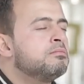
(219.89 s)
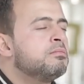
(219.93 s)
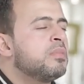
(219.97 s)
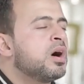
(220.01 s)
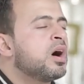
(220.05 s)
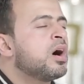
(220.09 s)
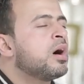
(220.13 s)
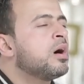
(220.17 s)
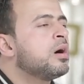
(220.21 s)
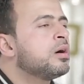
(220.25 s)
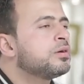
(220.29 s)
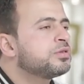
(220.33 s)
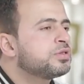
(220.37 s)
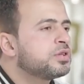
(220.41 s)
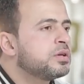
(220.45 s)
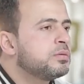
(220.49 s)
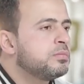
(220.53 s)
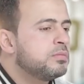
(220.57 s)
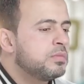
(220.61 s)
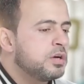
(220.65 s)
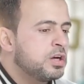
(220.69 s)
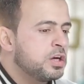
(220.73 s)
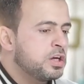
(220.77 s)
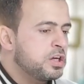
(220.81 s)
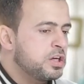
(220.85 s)

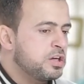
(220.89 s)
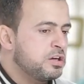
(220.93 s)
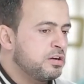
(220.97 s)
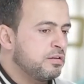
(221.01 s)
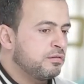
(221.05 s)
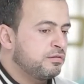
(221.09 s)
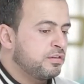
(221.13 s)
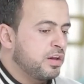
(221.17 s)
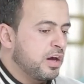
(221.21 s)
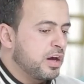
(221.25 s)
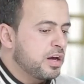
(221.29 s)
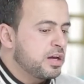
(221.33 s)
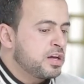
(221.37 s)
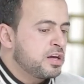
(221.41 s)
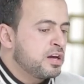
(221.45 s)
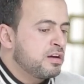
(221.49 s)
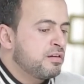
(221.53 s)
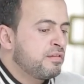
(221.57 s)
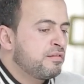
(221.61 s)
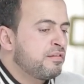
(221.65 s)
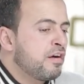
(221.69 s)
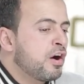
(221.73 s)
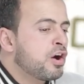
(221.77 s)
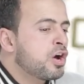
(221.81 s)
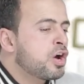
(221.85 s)
مخاصم يفضل
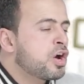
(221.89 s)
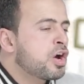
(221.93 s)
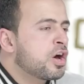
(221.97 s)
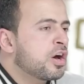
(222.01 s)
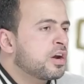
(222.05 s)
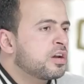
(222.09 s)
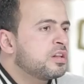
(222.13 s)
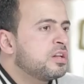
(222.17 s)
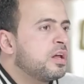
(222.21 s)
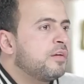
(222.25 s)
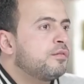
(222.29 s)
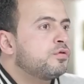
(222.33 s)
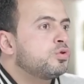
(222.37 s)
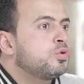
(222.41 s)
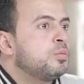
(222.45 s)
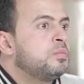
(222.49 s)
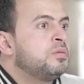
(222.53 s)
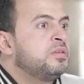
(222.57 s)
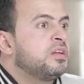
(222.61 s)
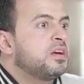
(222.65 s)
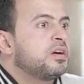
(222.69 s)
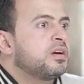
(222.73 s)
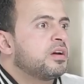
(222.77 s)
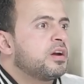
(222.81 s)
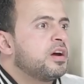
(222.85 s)
يفكر نفسه
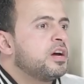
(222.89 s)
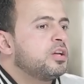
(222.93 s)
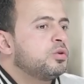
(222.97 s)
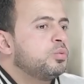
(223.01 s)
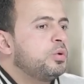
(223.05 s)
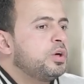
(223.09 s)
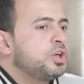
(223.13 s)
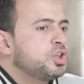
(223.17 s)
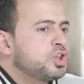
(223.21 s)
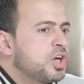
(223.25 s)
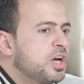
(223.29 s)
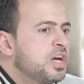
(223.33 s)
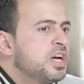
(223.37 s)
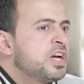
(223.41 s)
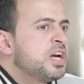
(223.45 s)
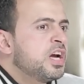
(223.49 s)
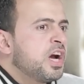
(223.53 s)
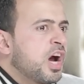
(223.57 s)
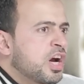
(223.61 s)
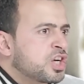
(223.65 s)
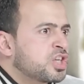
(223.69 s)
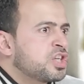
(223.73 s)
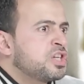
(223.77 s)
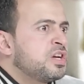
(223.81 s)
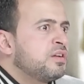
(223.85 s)
بذكريات وحشه
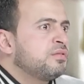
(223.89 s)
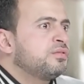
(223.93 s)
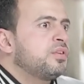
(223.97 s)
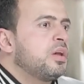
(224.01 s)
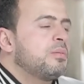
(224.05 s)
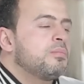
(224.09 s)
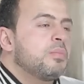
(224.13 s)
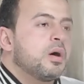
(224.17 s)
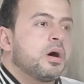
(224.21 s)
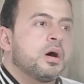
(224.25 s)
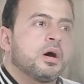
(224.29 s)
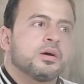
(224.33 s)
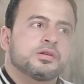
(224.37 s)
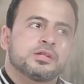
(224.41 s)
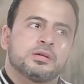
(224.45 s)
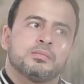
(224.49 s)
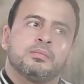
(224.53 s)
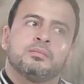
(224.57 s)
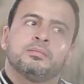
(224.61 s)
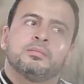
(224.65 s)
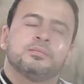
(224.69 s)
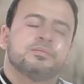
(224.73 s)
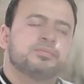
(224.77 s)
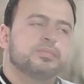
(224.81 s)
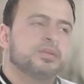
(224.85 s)
عشان يفضل مخاصم
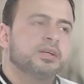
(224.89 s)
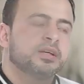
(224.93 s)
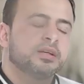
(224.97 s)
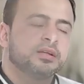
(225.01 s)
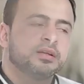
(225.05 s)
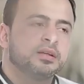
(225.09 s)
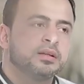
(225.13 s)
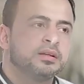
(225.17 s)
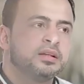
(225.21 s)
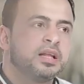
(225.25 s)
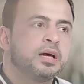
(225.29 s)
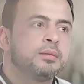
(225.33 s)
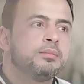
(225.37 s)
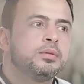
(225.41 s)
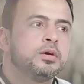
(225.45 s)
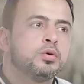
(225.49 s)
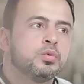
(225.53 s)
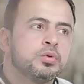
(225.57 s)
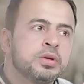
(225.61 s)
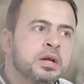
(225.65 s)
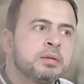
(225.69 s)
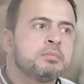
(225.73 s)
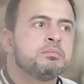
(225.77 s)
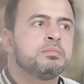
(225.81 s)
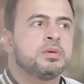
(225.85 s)
ده
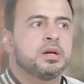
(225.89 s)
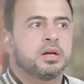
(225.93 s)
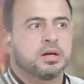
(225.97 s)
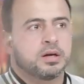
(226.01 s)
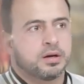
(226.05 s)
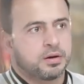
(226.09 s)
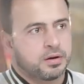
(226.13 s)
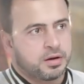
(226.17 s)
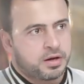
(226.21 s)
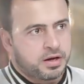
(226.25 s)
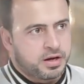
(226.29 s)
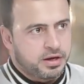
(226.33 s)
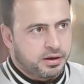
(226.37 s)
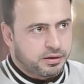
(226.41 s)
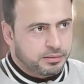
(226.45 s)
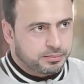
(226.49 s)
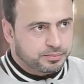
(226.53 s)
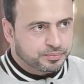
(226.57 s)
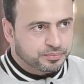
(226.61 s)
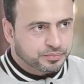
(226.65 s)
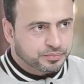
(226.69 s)
بينمي الكراهيه